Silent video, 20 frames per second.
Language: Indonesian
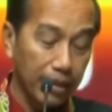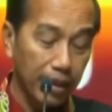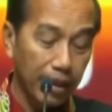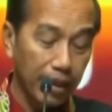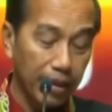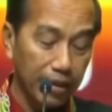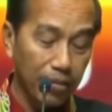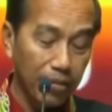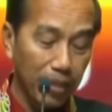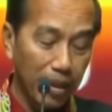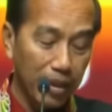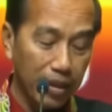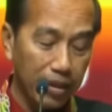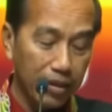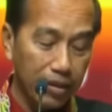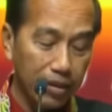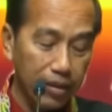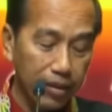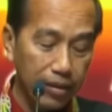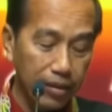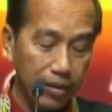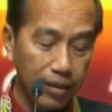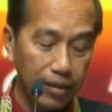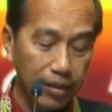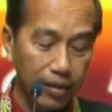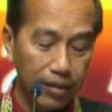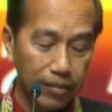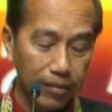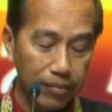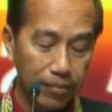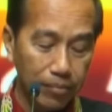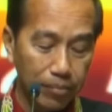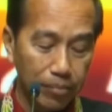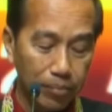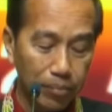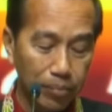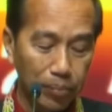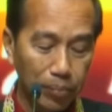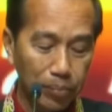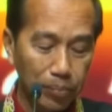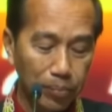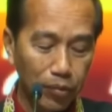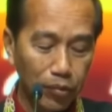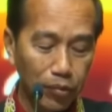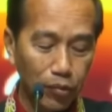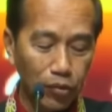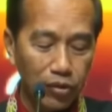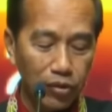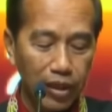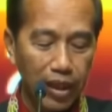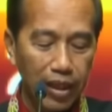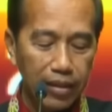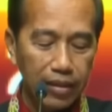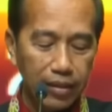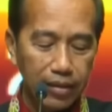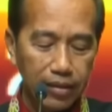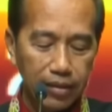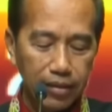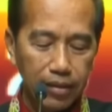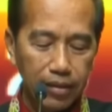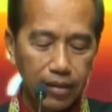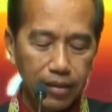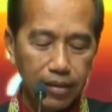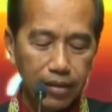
Dan kemarin diputuskan